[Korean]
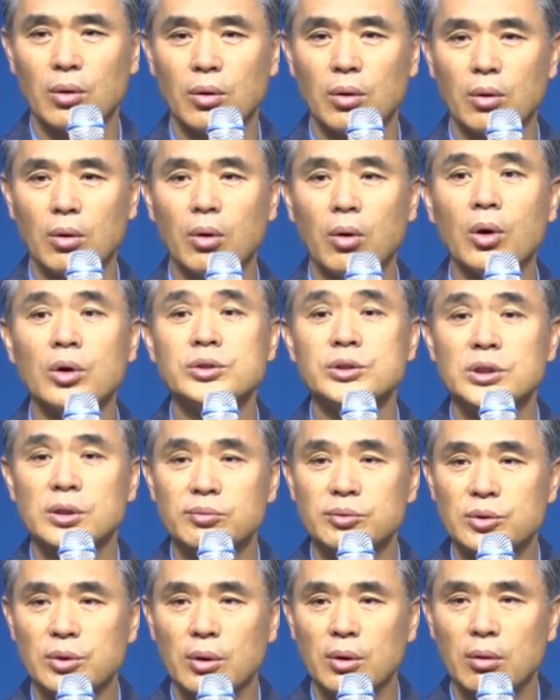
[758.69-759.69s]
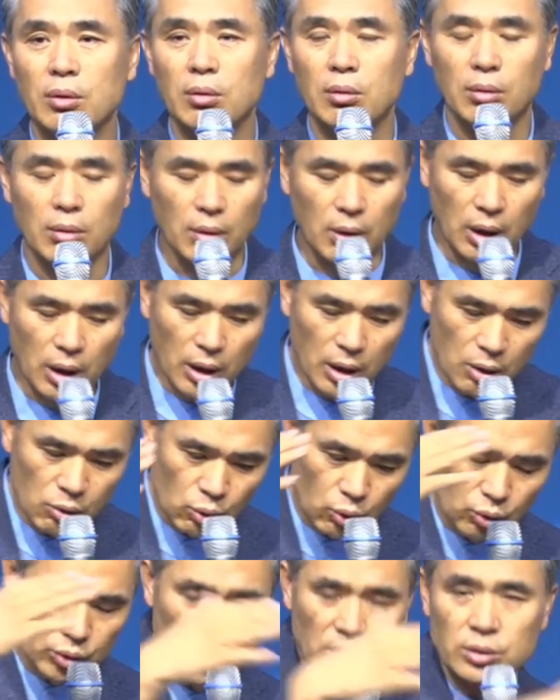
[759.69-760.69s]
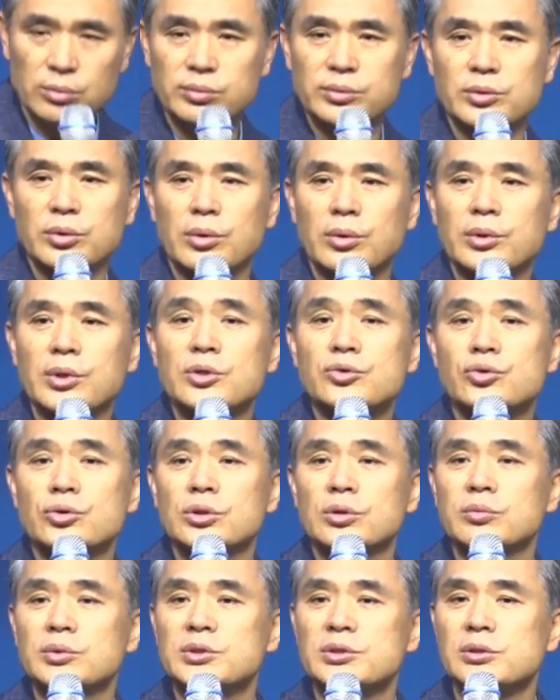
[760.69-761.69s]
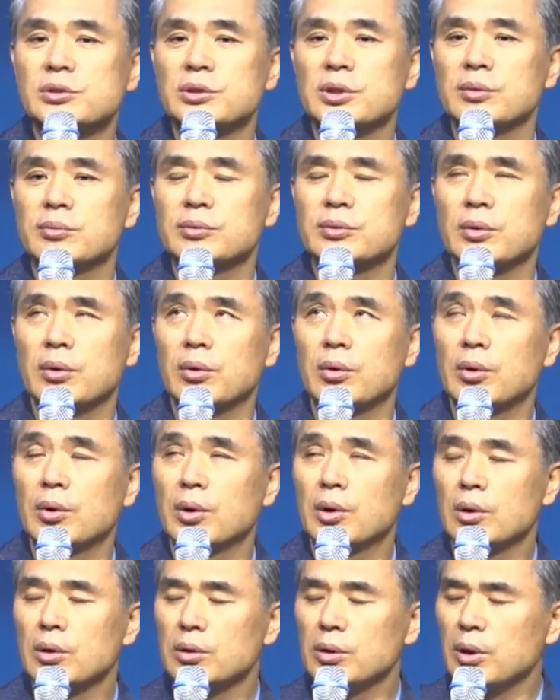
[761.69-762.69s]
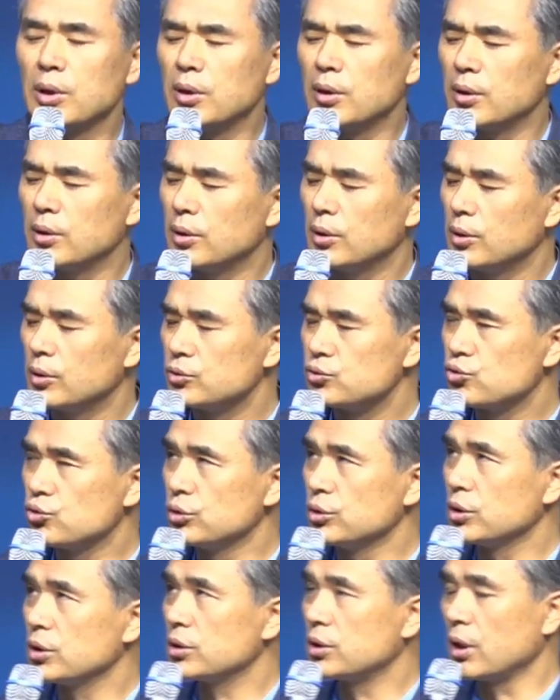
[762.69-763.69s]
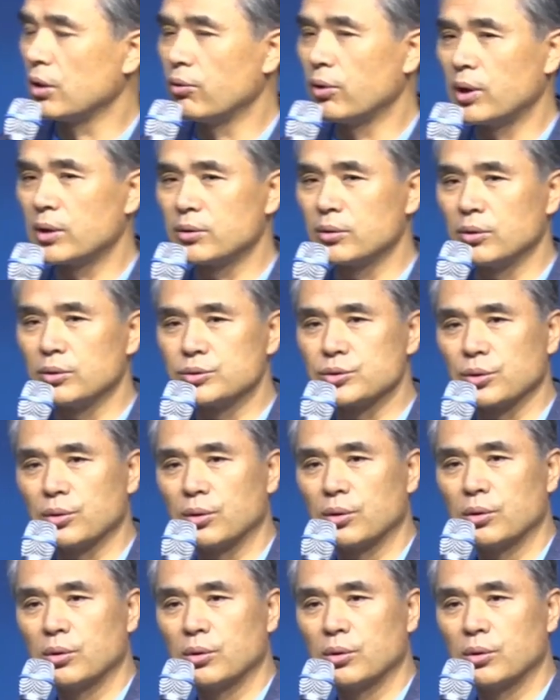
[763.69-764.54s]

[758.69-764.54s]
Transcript: 언제부터요? 아, 고대로부터 예수님 있을 때부터 그냥 주님과 대화하는 거죠.